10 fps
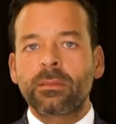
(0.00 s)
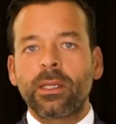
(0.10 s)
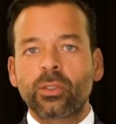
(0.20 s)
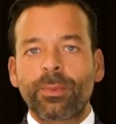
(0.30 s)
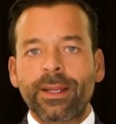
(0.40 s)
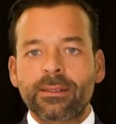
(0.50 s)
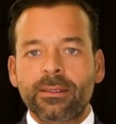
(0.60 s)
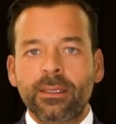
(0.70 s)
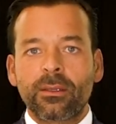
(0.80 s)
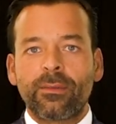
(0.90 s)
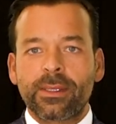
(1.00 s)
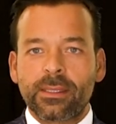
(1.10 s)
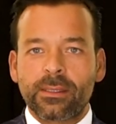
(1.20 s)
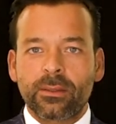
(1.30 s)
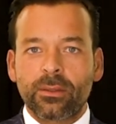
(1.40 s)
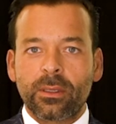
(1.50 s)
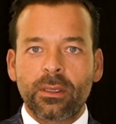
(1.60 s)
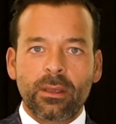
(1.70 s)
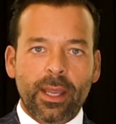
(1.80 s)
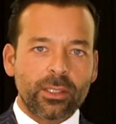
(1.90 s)
entspannst dich und was siehst du?
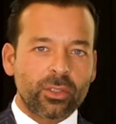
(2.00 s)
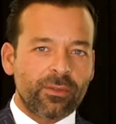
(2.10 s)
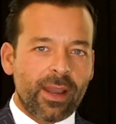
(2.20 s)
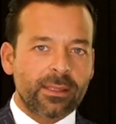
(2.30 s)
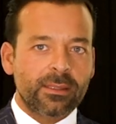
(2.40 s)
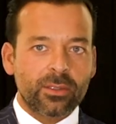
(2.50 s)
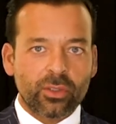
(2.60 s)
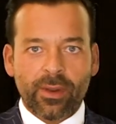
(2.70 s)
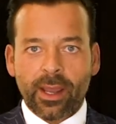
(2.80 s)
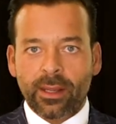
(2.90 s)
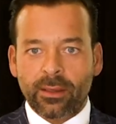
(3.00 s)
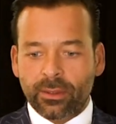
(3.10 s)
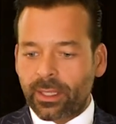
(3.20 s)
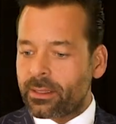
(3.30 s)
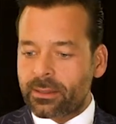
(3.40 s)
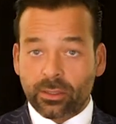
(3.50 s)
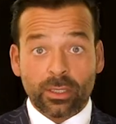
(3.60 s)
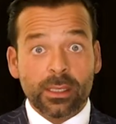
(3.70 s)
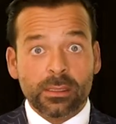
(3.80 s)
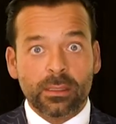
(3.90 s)
Einen schwarzen Schwan und denkst dir,
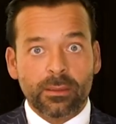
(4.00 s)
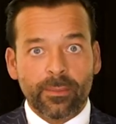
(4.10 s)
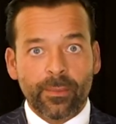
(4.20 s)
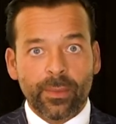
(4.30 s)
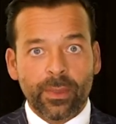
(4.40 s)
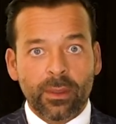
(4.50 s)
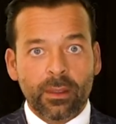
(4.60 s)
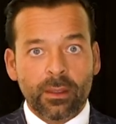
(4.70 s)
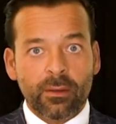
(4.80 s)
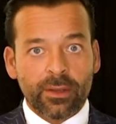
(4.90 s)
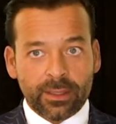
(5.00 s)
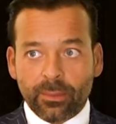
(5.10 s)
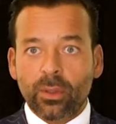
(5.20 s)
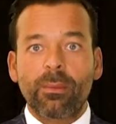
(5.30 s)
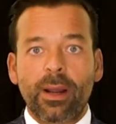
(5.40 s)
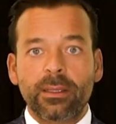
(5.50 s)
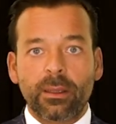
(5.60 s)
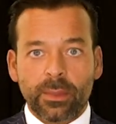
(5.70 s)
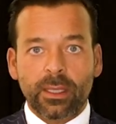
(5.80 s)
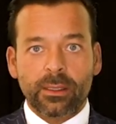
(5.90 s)
scheiße, verdammt nochmal, ich
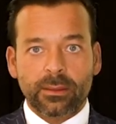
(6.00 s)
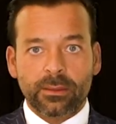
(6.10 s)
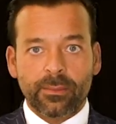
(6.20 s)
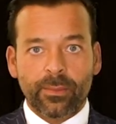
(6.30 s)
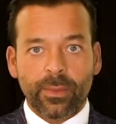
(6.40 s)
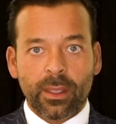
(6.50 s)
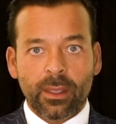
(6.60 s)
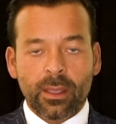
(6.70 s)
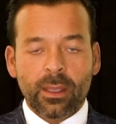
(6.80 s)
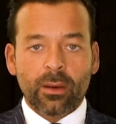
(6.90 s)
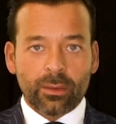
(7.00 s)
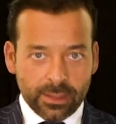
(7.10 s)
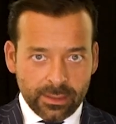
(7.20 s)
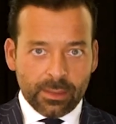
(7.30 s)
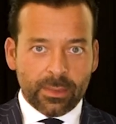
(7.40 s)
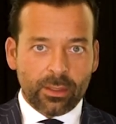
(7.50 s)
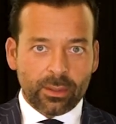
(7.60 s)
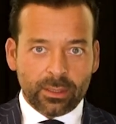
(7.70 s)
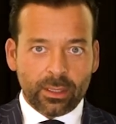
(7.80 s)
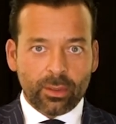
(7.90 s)
habe mich geirrt. Und das ist eben genau
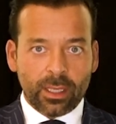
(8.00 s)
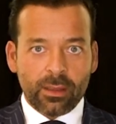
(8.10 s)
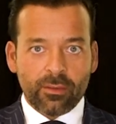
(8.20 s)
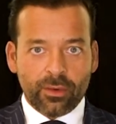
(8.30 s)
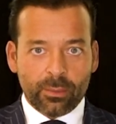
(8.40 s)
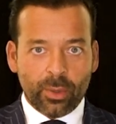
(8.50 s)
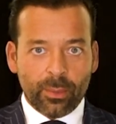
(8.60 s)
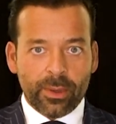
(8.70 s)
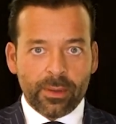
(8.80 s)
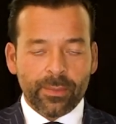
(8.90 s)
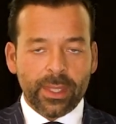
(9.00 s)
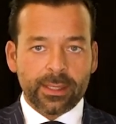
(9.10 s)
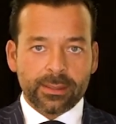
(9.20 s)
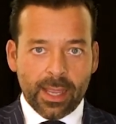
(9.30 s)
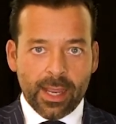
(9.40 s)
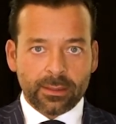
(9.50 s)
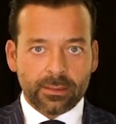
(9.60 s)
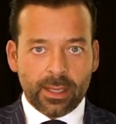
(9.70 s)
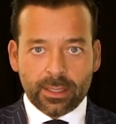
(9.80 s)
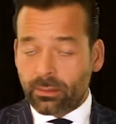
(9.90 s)
die Theorie von Popper. Er
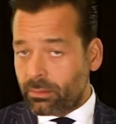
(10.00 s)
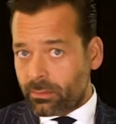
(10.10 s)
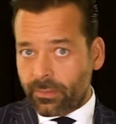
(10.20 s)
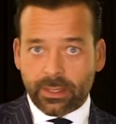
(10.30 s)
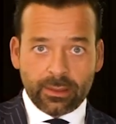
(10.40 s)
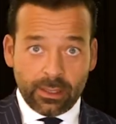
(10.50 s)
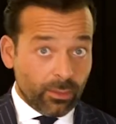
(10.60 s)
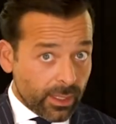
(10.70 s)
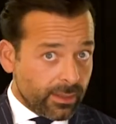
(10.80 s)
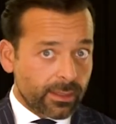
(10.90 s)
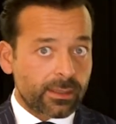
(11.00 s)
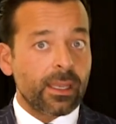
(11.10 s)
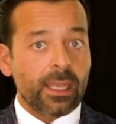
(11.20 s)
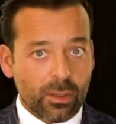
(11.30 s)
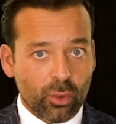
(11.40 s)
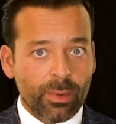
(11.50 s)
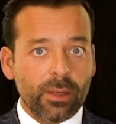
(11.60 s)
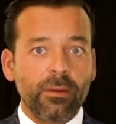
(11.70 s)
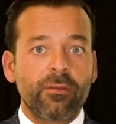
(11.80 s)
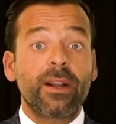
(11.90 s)
sagt, also, weil die Theorie ist jetzt
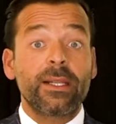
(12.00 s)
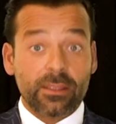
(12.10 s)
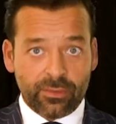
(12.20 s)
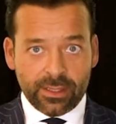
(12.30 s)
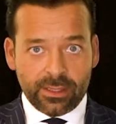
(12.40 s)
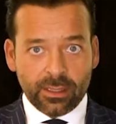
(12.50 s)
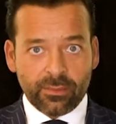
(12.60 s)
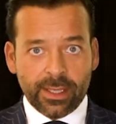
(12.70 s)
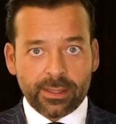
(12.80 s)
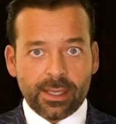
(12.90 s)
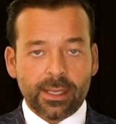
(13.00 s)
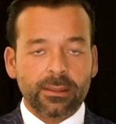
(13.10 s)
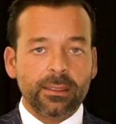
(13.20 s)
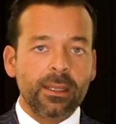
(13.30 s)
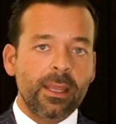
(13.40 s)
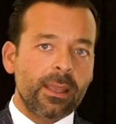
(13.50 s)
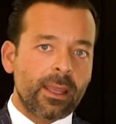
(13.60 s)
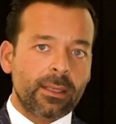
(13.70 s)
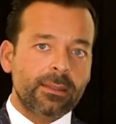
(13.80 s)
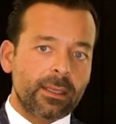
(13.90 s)
hinüber, falsifiziert, wie er gesagt hat,
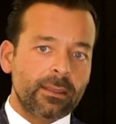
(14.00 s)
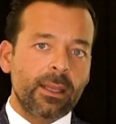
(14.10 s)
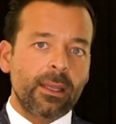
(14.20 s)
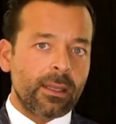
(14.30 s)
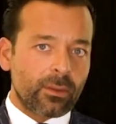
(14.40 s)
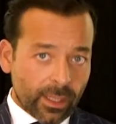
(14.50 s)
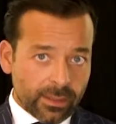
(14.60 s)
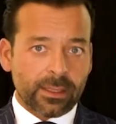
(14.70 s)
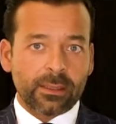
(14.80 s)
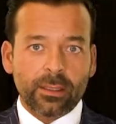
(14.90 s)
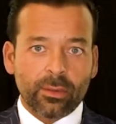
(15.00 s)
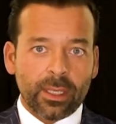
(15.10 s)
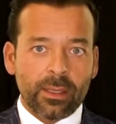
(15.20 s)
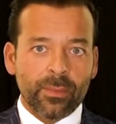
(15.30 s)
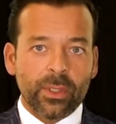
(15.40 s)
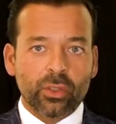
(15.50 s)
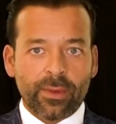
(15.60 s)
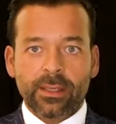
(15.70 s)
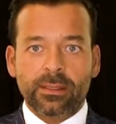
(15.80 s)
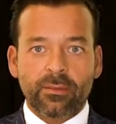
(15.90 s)
er hat gesagt, du hattest deine Theorie,
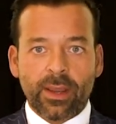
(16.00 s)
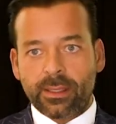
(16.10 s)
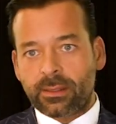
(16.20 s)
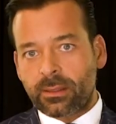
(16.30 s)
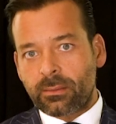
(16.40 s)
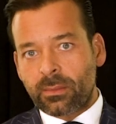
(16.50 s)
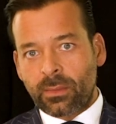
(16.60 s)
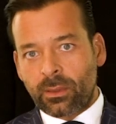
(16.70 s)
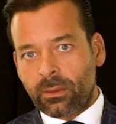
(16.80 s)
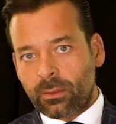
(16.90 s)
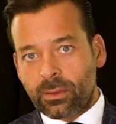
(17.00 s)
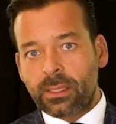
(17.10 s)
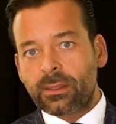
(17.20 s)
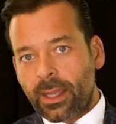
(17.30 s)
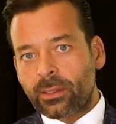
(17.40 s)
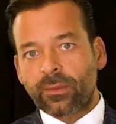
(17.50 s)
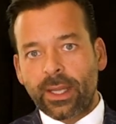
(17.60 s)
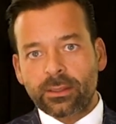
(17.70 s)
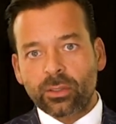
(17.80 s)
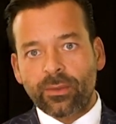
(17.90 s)
Schwäne sind weiß. Du siehst einen
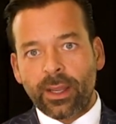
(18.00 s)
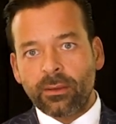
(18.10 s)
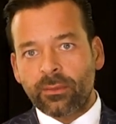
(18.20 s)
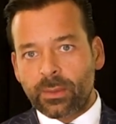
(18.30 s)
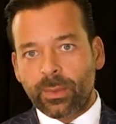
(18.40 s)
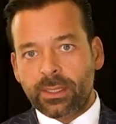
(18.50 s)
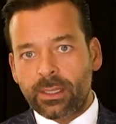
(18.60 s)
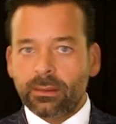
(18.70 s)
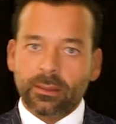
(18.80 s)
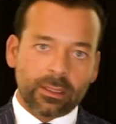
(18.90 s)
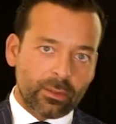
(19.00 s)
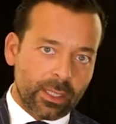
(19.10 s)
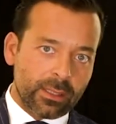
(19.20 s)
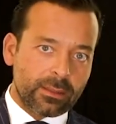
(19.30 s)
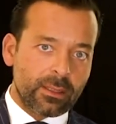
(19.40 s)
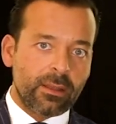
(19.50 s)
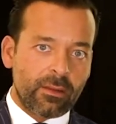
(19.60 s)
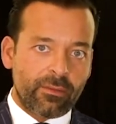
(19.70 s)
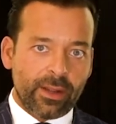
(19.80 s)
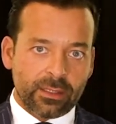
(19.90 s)
schwarzen Schwan, was passiert? Die Theorie ist
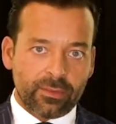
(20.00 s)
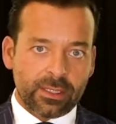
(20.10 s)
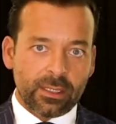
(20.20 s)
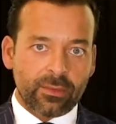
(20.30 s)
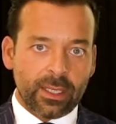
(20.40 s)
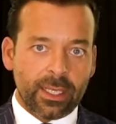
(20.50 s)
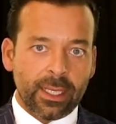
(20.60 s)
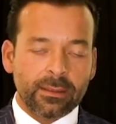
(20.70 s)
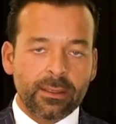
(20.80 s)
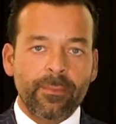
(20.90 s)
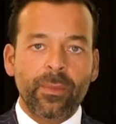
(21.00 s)
falsifiziert, widerlegt.